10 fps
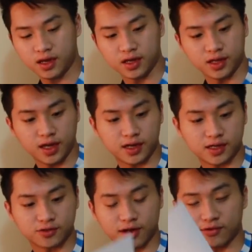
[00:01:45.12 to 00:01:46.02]
Ini
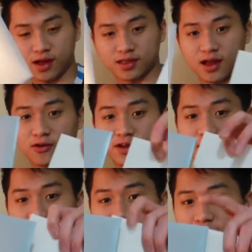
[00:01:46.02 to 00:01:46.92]
ada surat ulang tahun
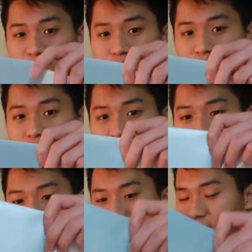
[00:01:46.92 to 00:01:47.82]
dari grandma,
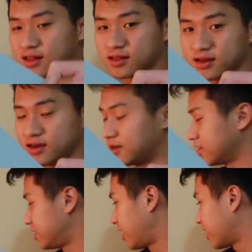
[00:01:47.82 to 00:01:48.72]
dari tante
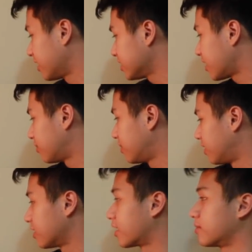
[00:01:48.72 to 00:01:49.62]
eh, Sherry sama
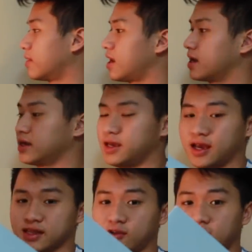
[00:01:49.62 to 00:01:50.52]
grandma
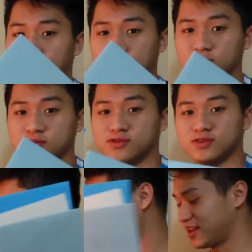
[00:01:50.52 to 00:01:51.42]
lagi yang tahun lalu.
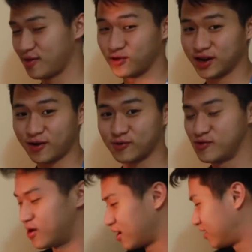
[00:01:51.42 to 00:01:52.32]
Ini nggak boleh aku
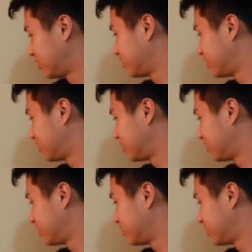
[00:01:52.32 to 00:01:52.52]
buang.